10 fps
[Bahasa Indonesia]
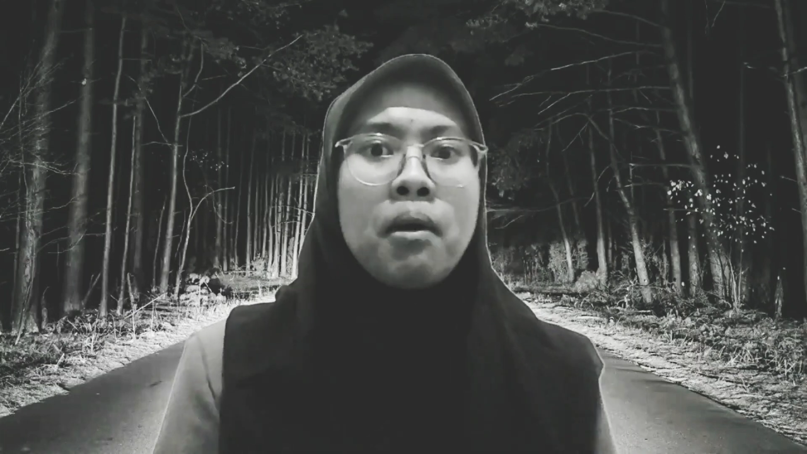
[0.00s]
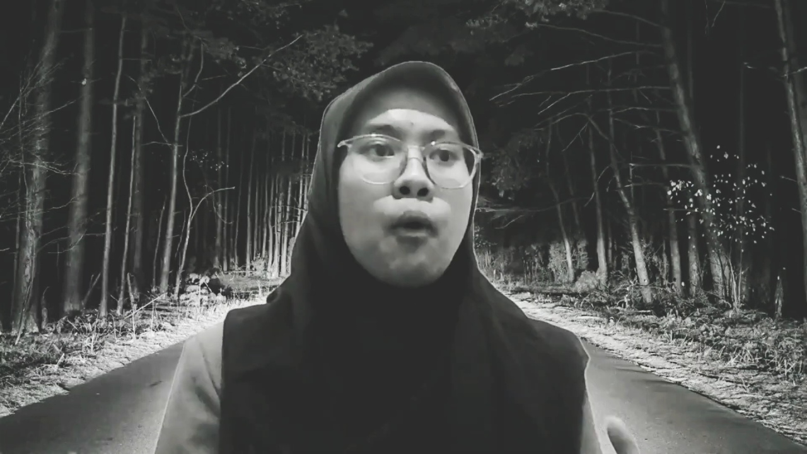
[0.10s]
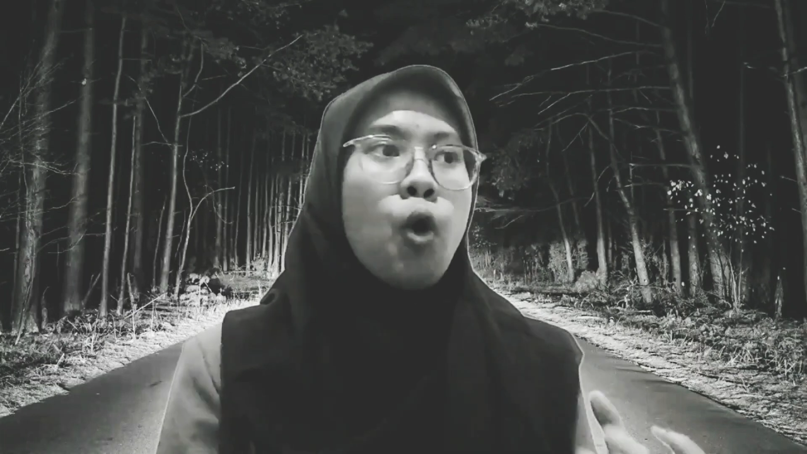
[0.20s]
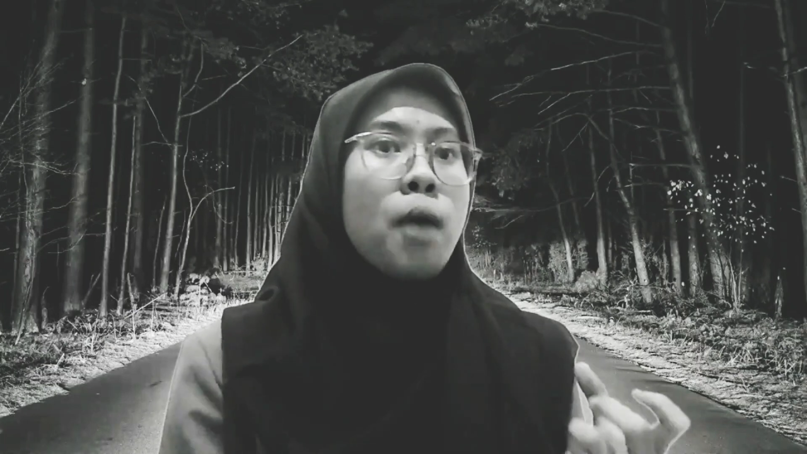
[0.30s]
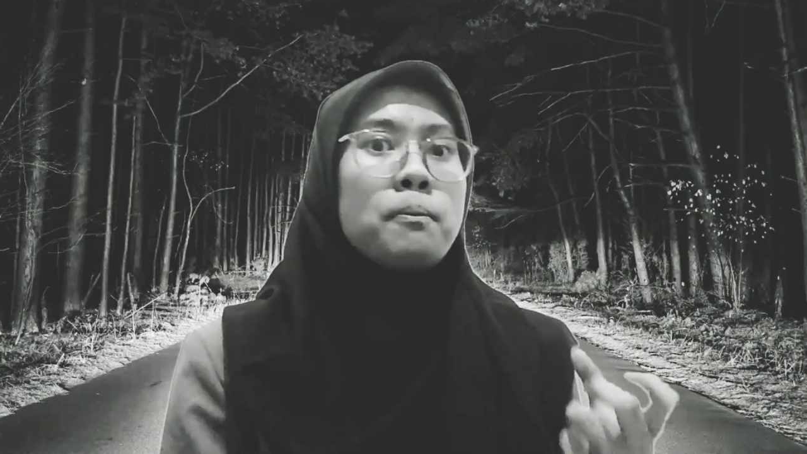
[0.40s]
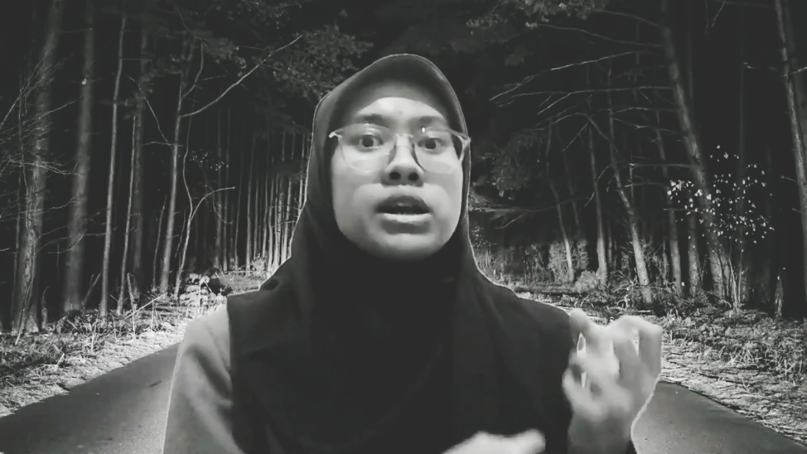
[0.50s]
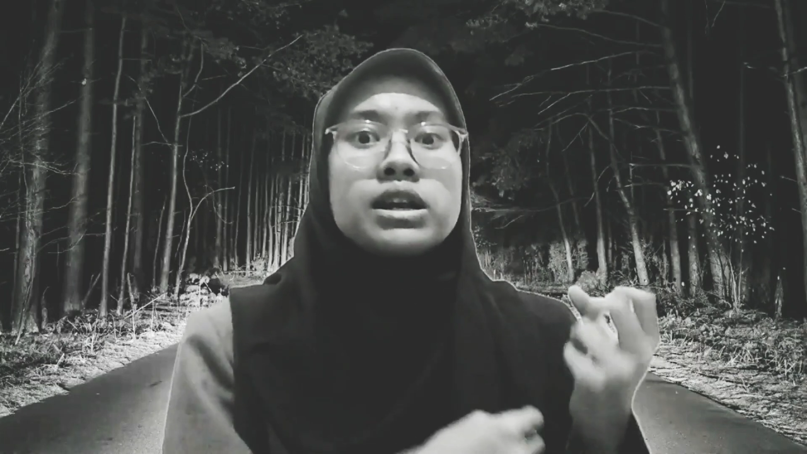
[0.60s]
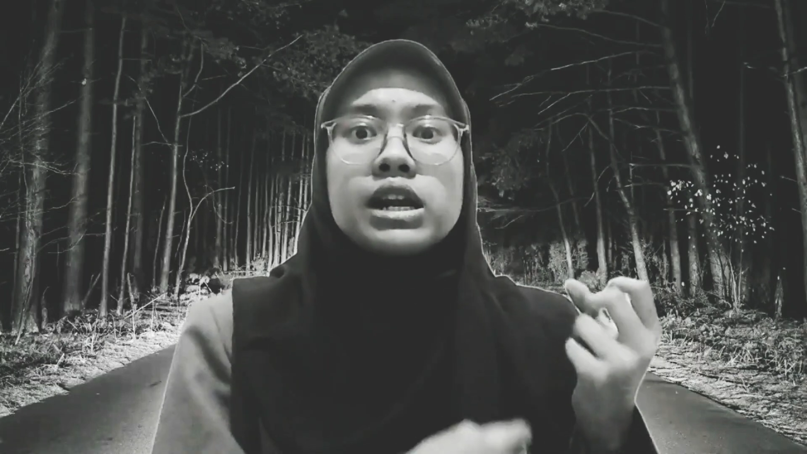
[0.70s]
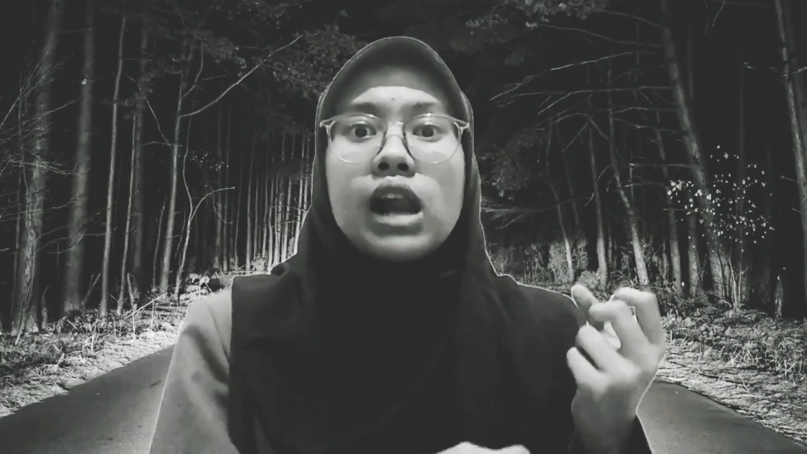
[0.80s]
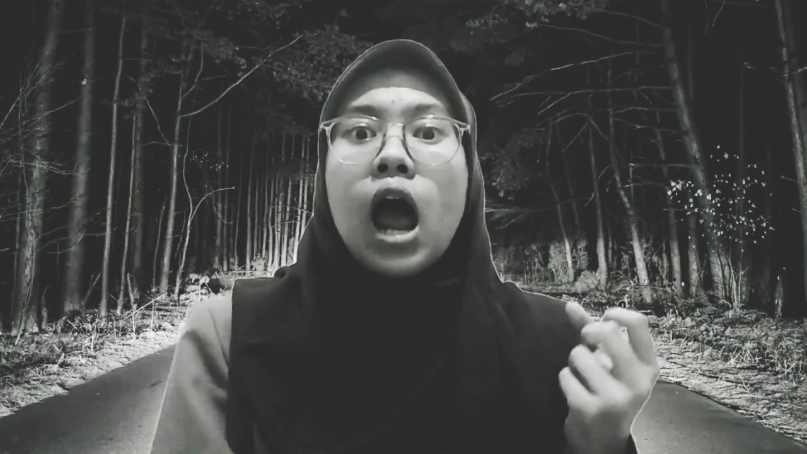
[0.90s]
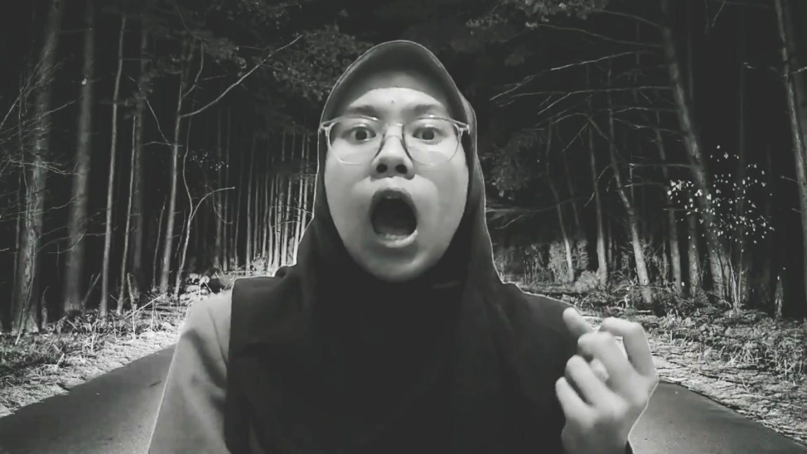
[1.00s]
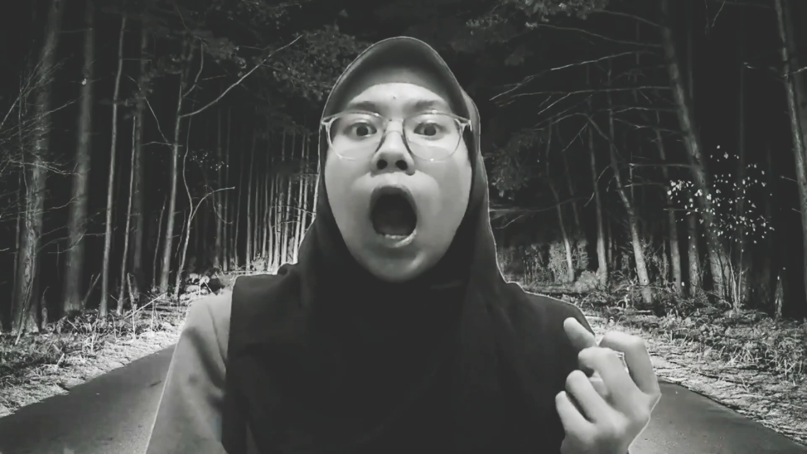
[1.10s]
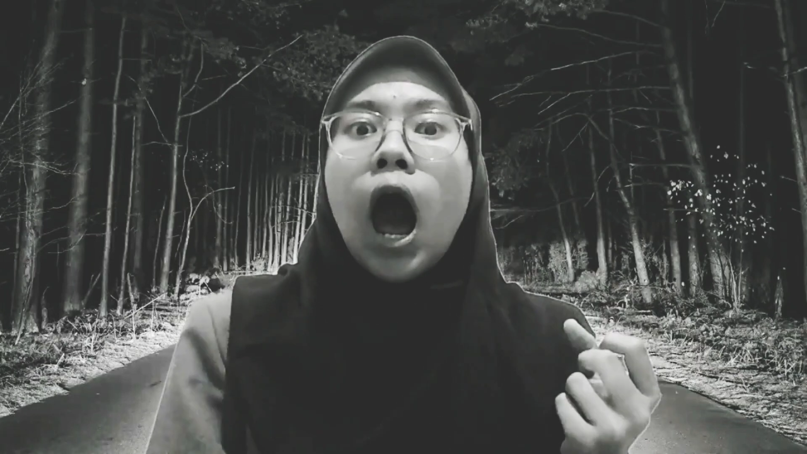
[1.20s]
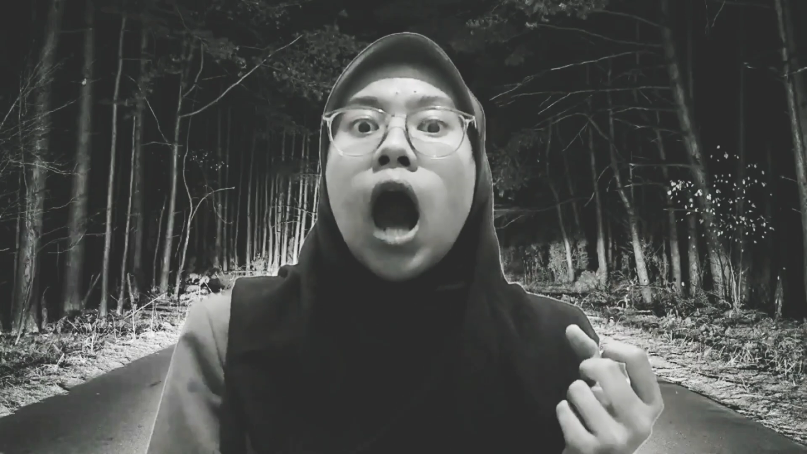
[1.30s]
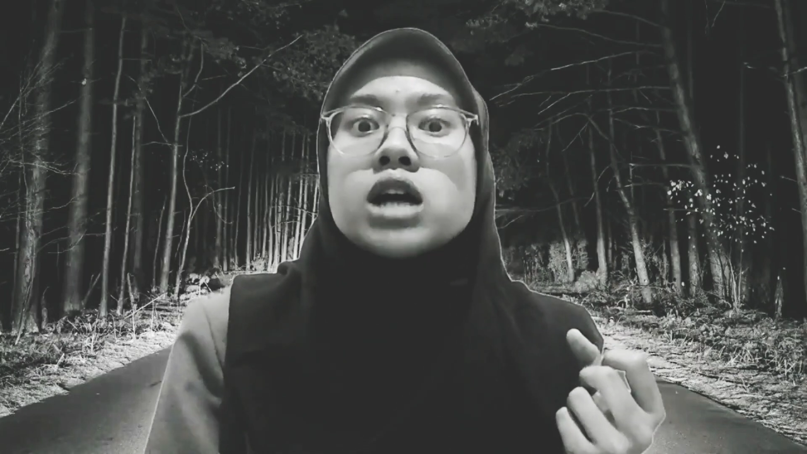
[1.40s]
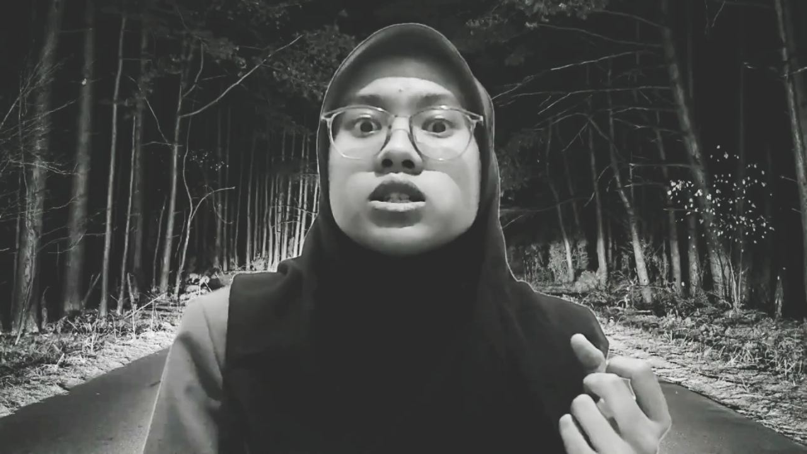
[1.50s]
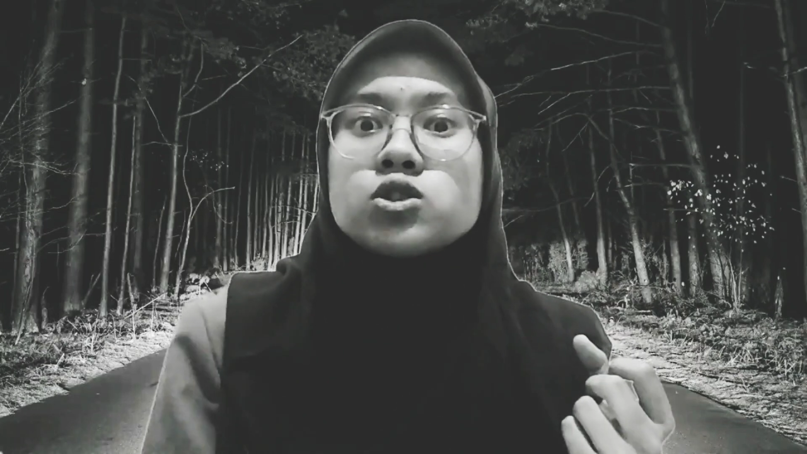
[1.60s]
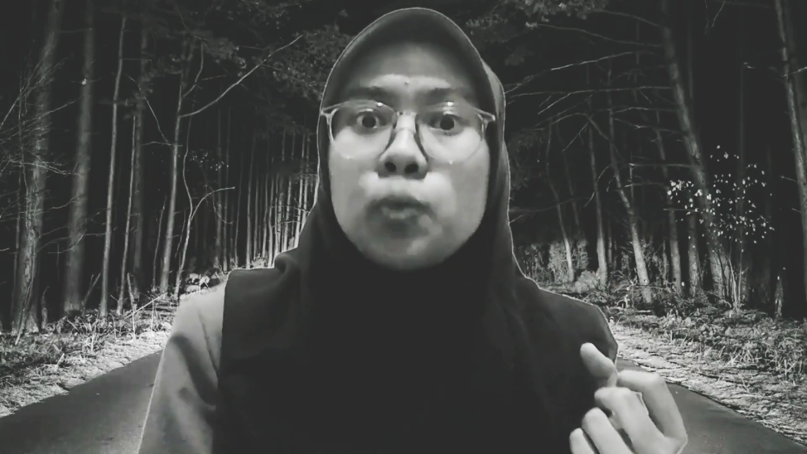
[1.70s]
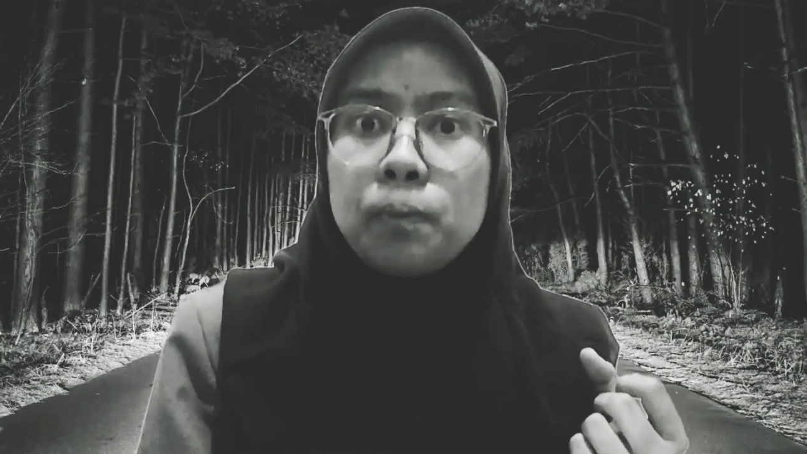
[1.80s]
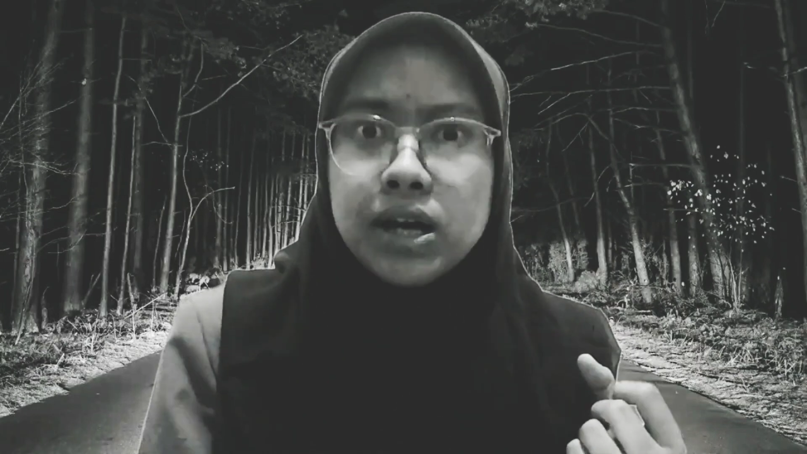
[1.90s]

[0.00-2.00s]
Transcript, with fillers: mau bedil asup